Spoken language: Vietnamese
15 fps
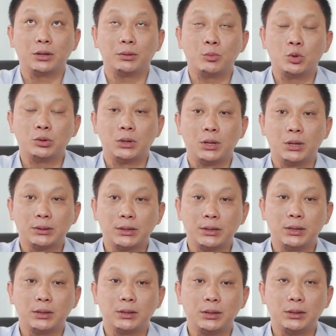thì muốn ờ, xây
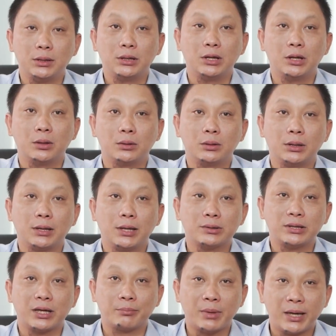dựng cái thương hiệu thịt heo
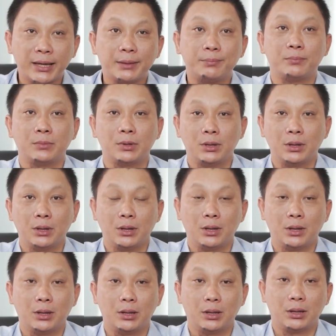sạch 3F,
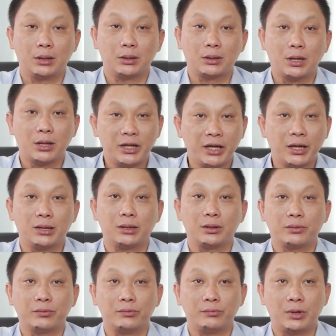ờ, thân thiện
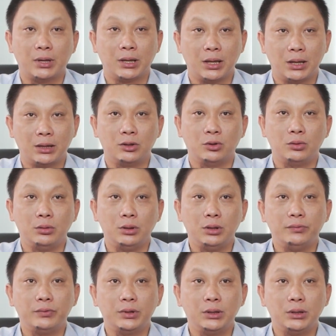và gần gũi
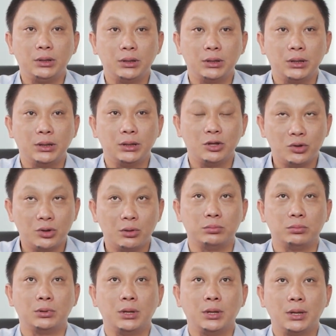với người tiêu
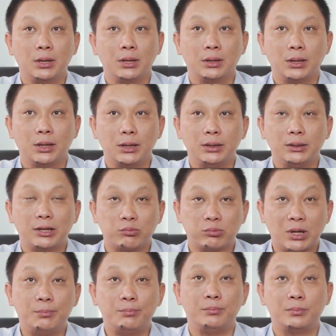dùng, lấy trọng
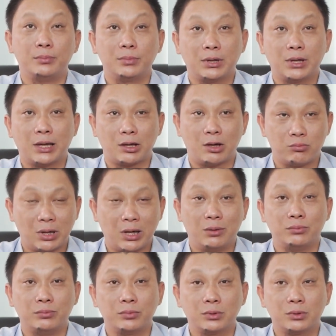tâm là cộng
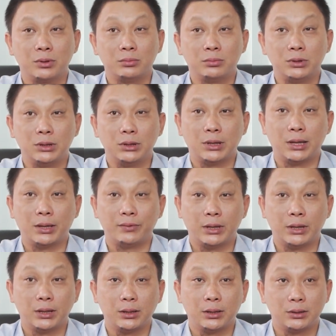đồng cũng như là
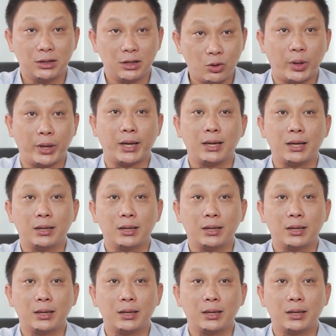về sức khỏe.